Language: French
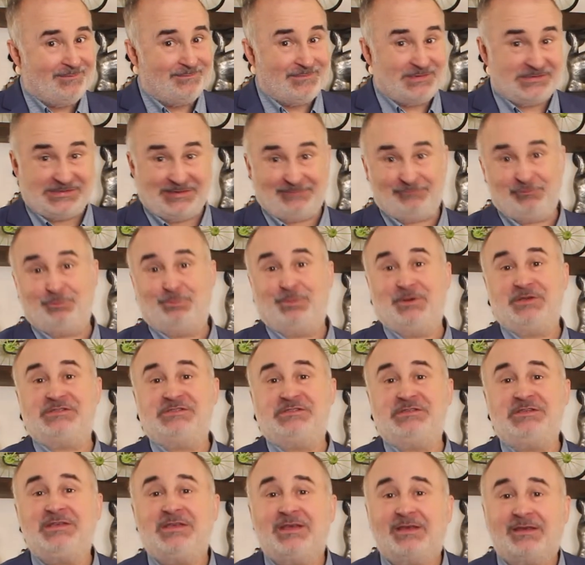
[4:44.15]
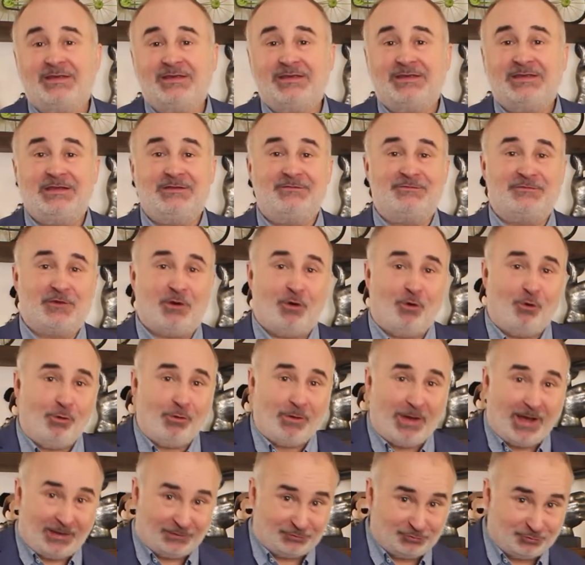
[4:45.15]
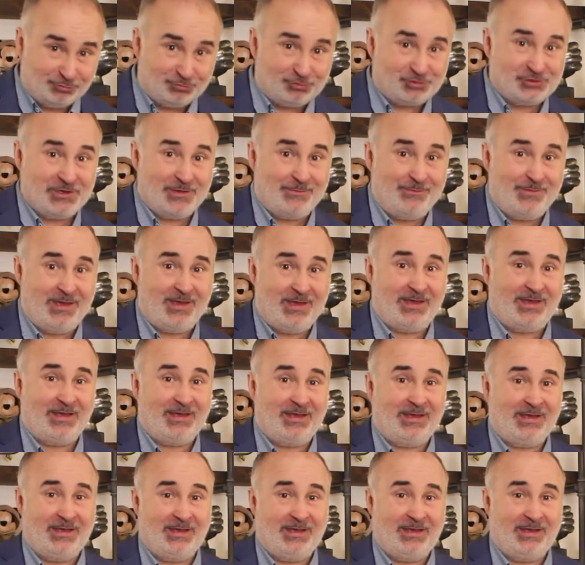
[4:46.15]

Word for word: mais ça ne veut pas dire qu'ils feront à tout jamais.